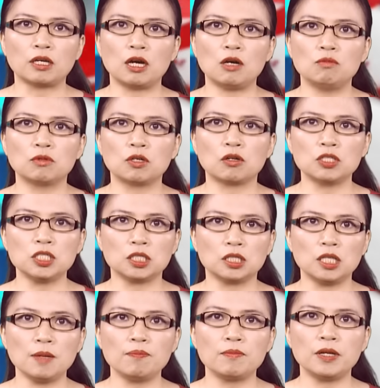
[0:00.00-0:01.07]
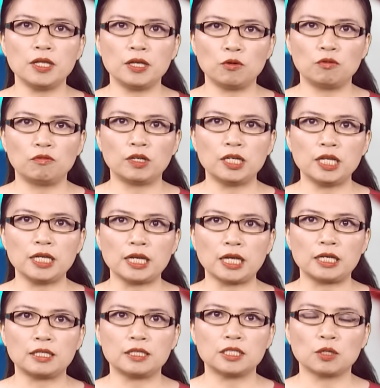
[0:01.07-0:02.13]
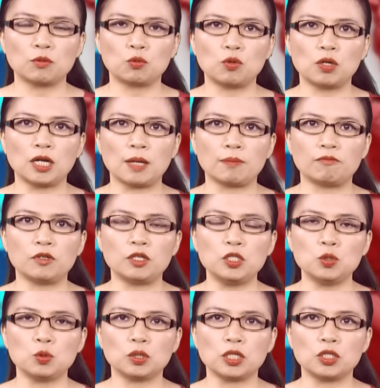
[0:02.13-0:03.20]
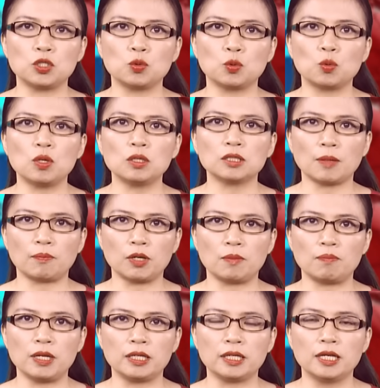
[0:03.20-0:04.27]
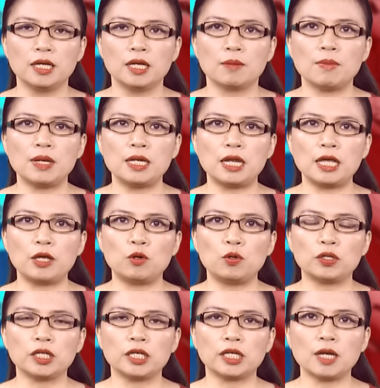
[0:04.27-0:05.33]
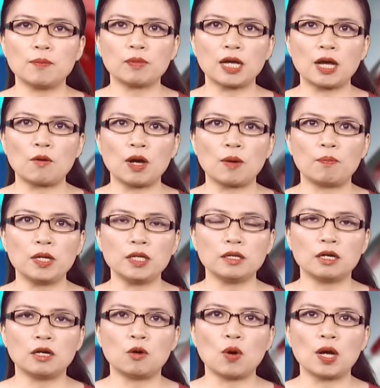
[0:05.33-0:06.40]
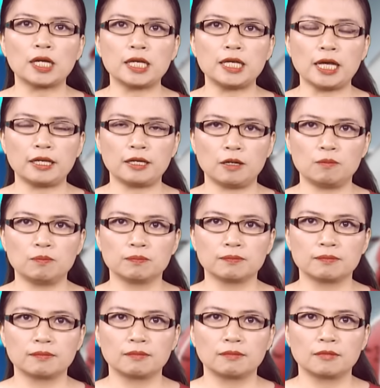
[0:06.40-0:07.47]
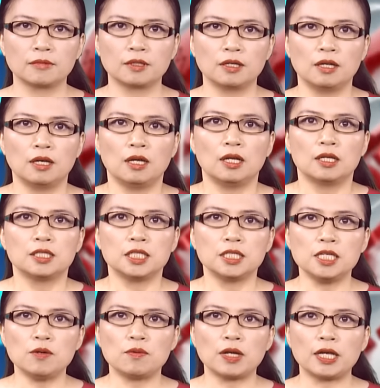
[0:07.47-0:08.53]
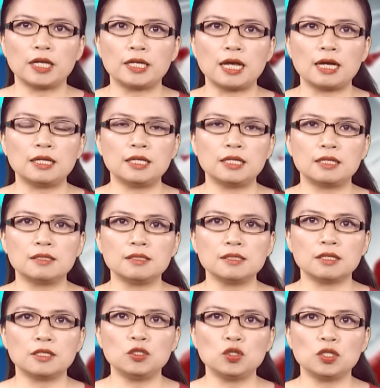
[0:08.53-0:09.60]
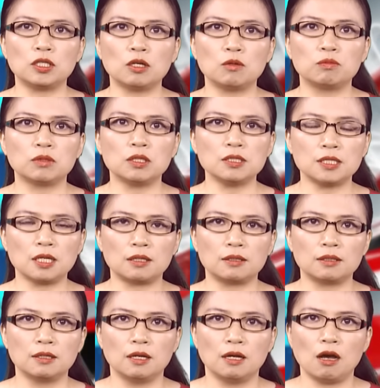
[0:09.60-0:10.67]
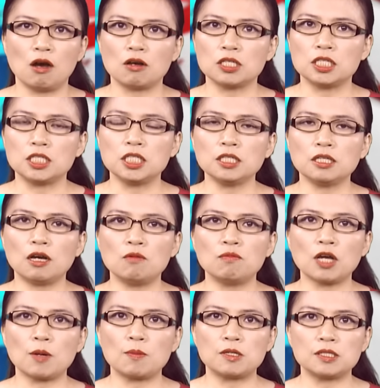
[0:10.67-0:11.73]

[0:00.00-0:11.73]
việc ông có trực tiếp nêu vấn đề này trong cuộc gặp với Chủ tịch Trung Quốc Tập Cận Bình bên lề hội nghị cấp cao APEC ở Hoa Kỳ hay không. Chính điều này đã khiến giới truyền thông tức giận. Họ chỉ trích ông